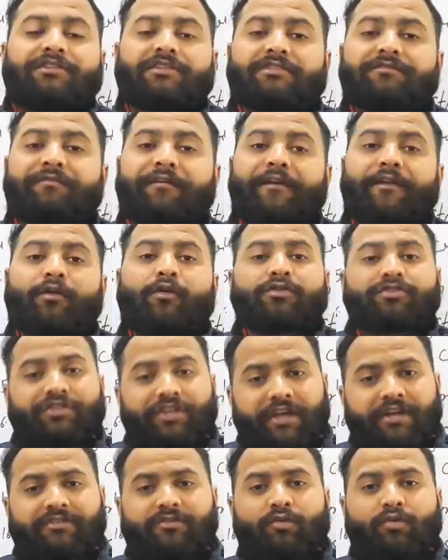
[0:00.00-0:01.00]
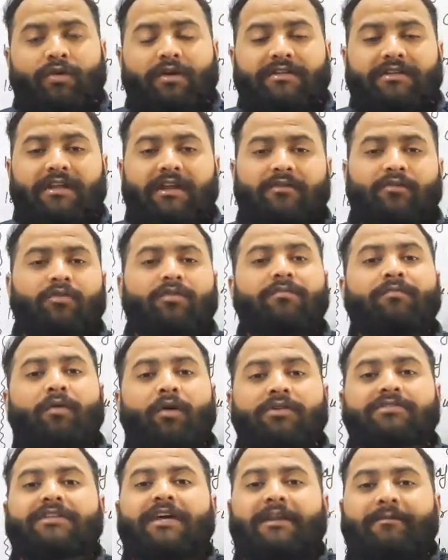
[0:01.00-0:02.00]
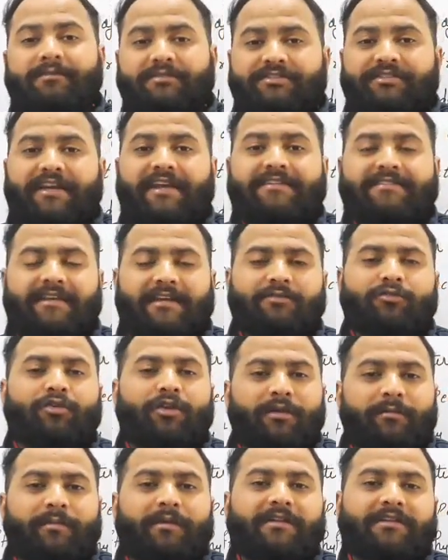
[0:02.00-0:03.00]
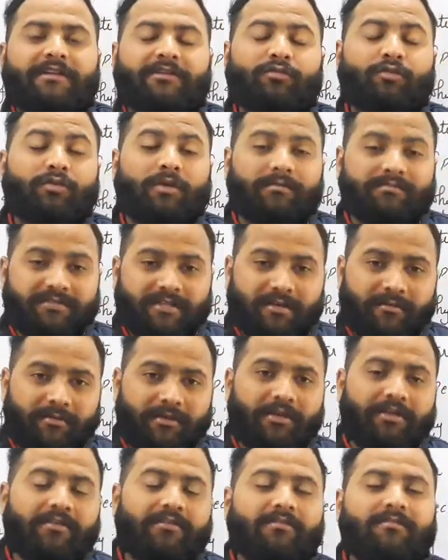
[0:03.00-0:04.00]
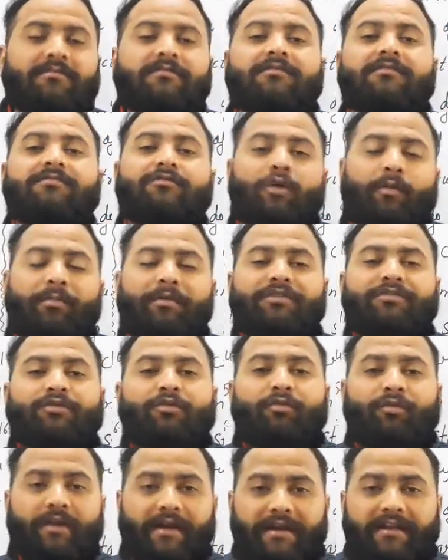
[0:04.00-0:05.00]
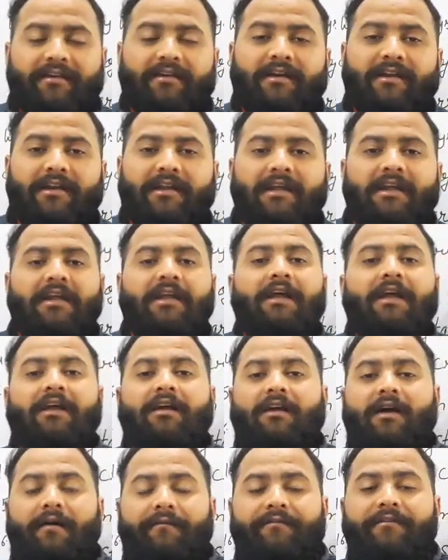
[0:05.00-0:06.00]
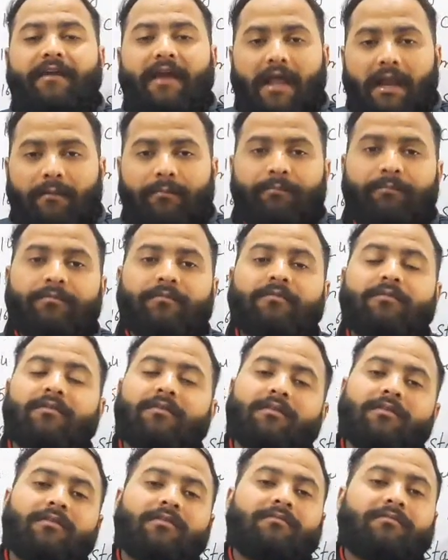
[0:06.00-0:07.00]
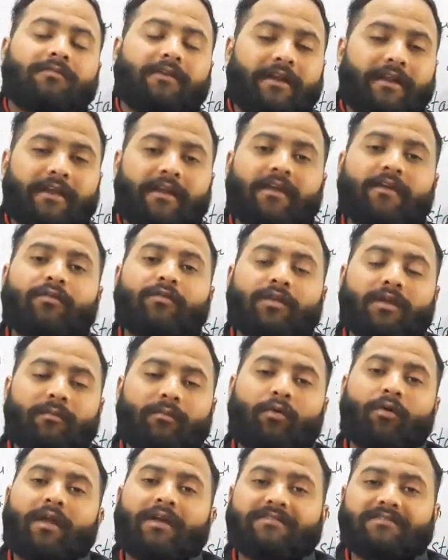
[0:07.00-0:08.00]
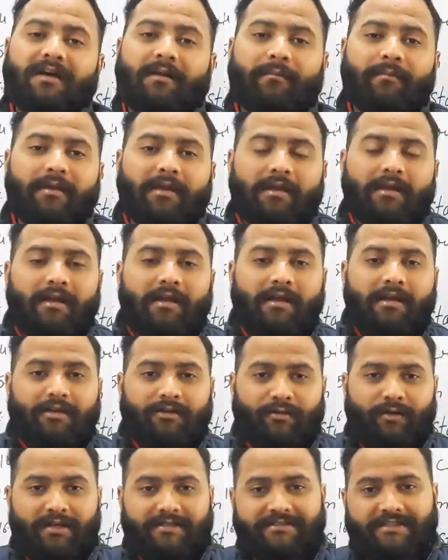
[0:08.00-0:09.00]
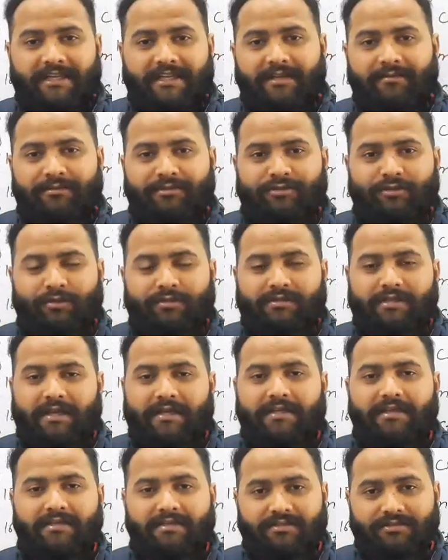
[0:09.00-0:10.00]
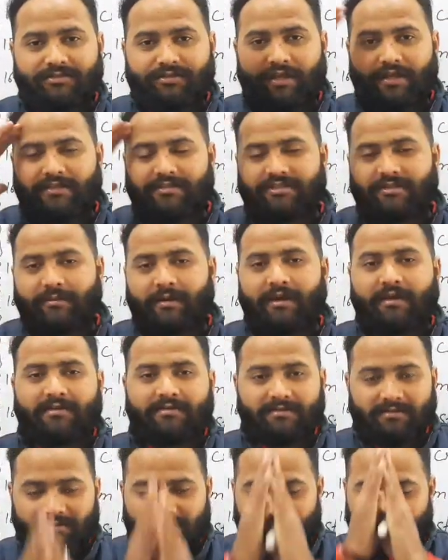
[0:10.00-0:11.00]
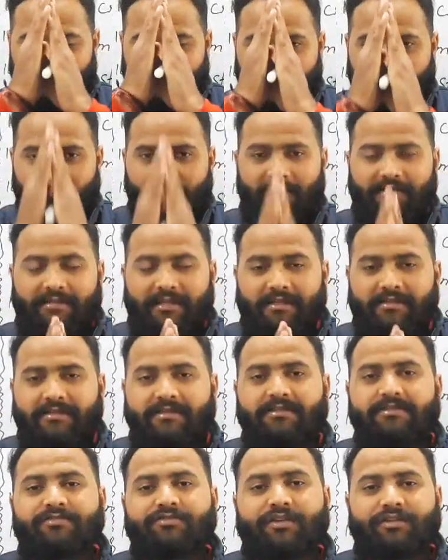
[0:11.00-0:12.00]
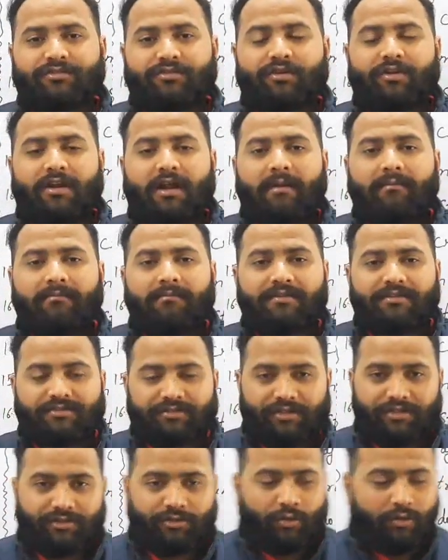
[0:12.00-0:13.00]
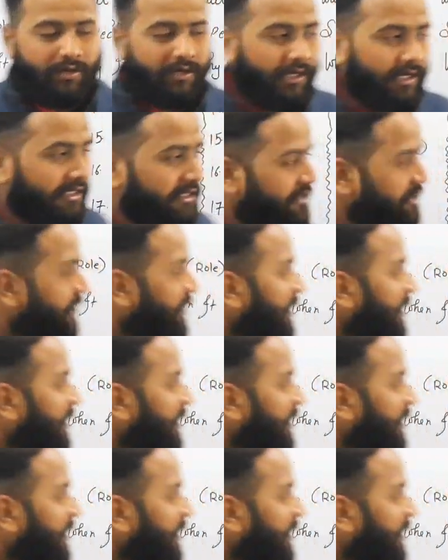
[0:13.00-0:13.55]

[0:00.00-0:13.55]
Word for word: इस वीडियो को शेयर जरूर कर देना क्योंकि बहुत सारे बच्चे ऐसे हैं जो नहीं पढ़ते तो कम से कम इन टॉपिक्स को रेडी कर लें काफ़ी हेल्प करेंगे उनके बोर्ड एग्ज़ाम में तो आज के लिए बच्चों इतना ही जय हिंद जय भारत जय माता दी जय श्री राम स्क्रीनशॉट ले लीजिए